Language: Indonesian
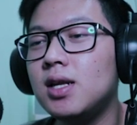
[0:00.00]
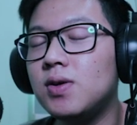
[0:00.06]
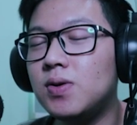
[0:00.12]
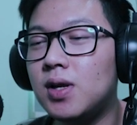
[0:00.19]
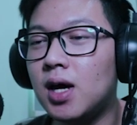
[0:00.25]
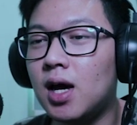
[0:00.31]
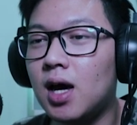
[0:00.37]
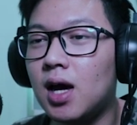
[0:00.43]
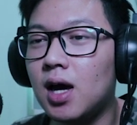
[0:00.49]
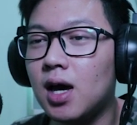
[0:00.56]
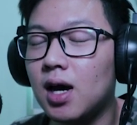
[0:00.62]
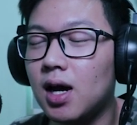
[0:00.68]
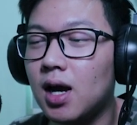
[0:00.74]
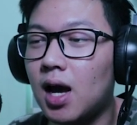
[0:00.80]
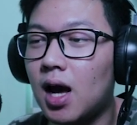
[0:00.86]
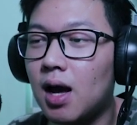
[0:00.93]
nih udah
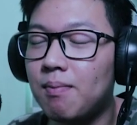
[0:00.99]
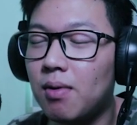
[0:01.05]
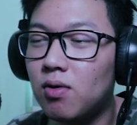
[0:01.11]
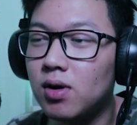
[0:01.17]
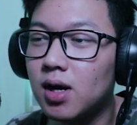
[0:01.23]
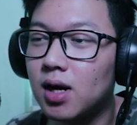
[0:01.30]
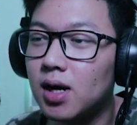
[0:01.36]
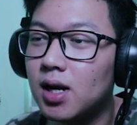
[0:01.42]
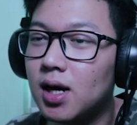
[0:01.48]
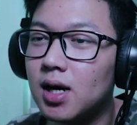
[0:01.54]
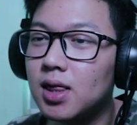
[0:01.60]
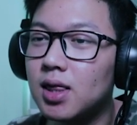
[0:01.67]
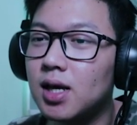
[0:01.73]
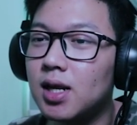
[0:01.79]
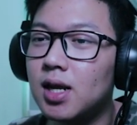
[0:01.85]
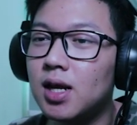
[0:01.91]
nggak mau
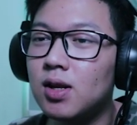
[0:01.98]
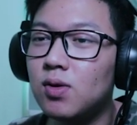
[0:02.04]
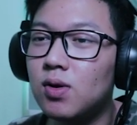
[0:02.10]
deket-deket nih dan